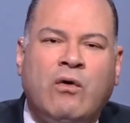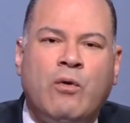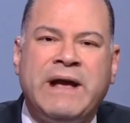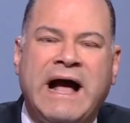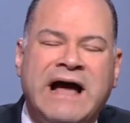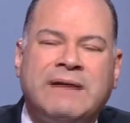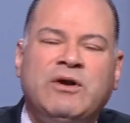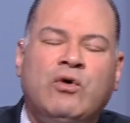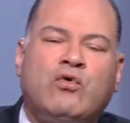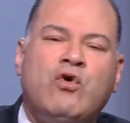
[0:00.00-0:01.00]

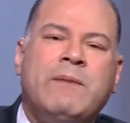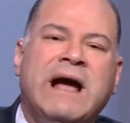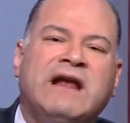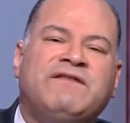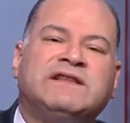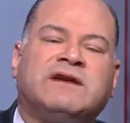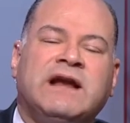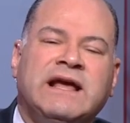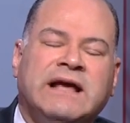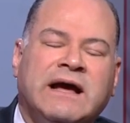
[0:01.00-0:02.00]
وبيحارب الحكومة
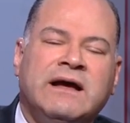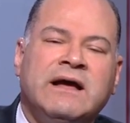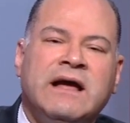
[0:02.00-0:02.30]
الفيدرالية